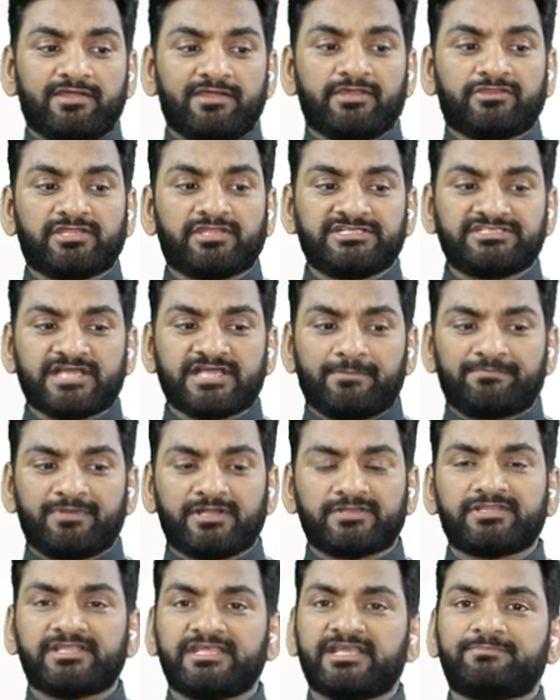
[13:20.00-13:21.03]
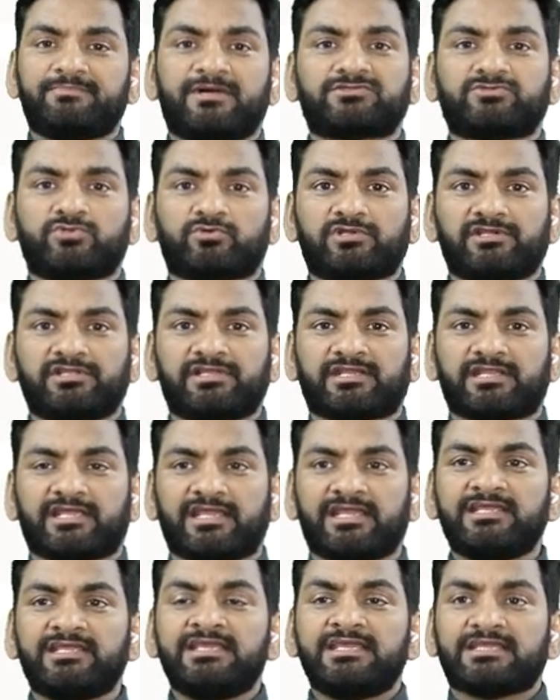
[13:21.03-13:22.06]
इस एग्जाम्पल से एक बात तो क्लियर
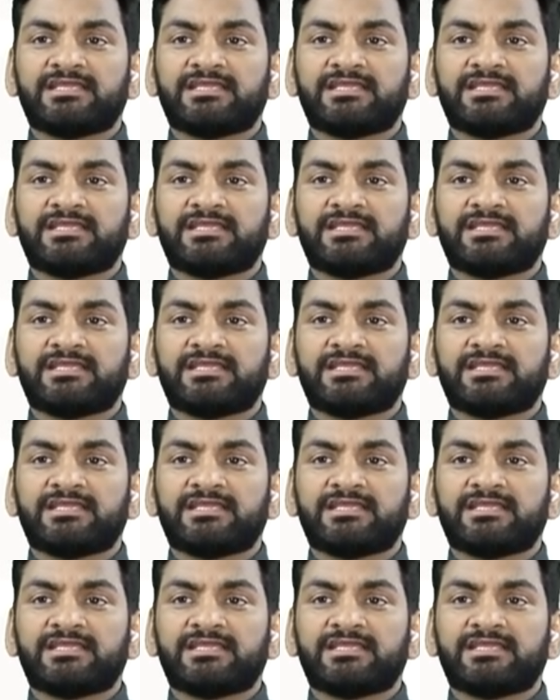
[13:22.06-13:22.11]
है